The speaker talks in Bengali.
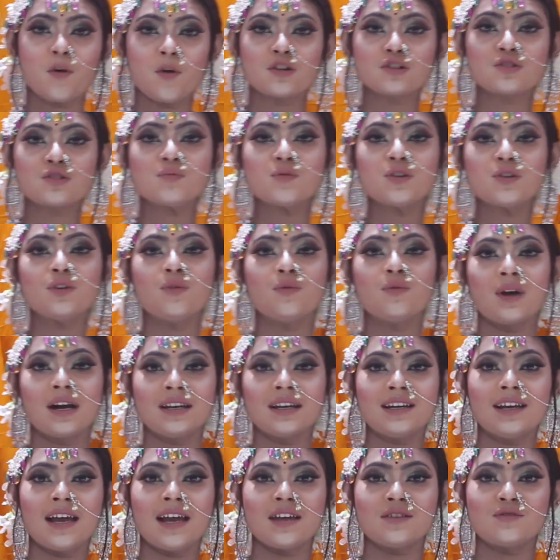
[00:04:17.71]
পরশমণি
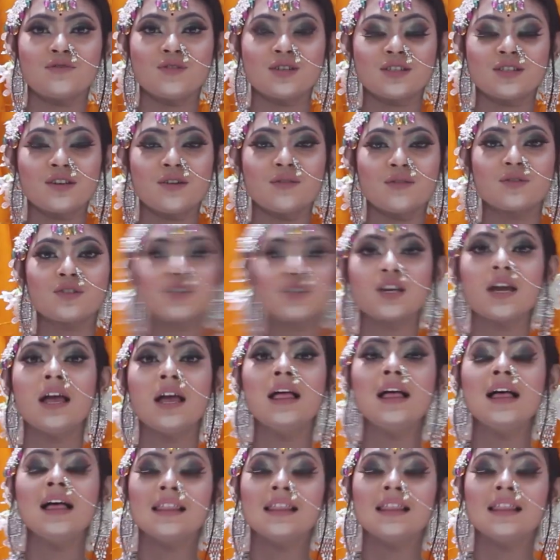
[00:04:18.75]
ওয়ানের অ্যাড্রেসটা হচ্ছে